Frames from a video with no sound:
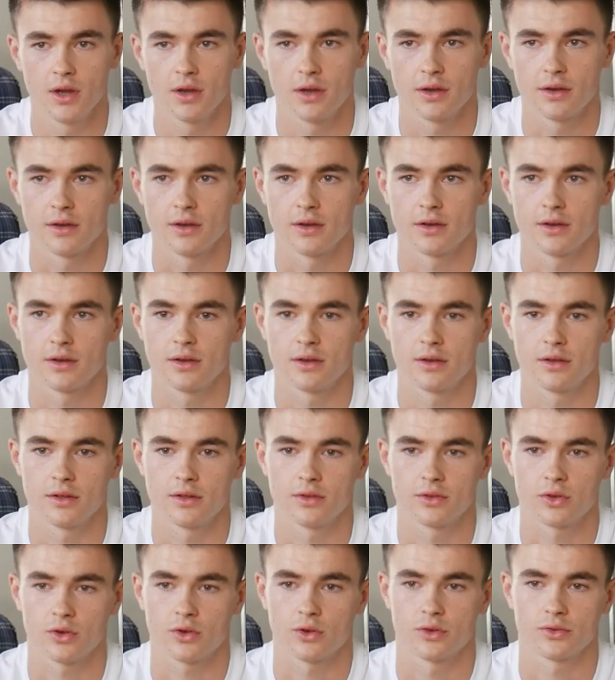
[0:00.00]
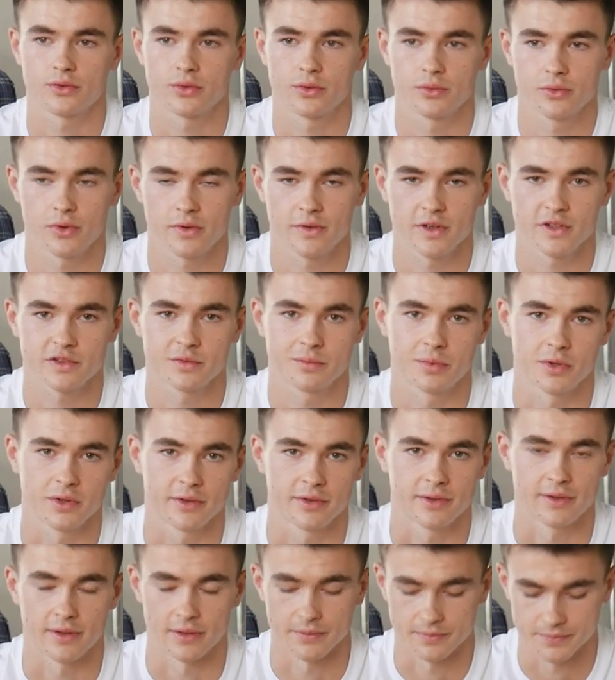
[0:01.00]
Y, to kontynuować w
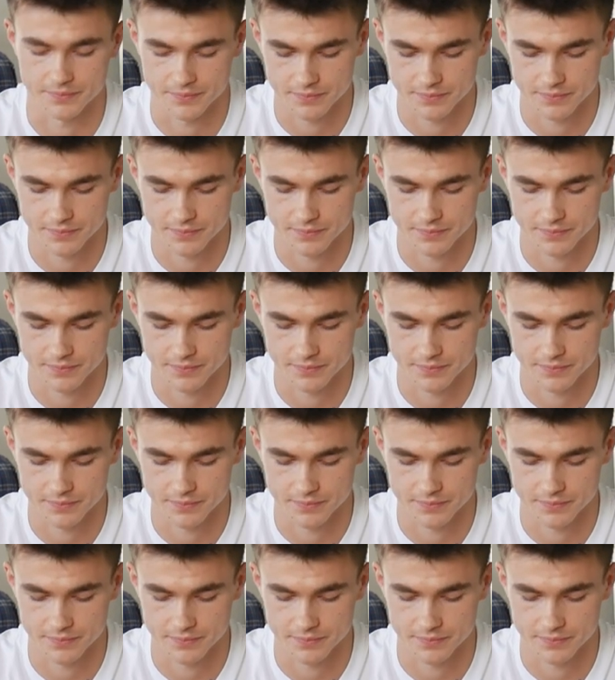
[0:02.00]
Polsce.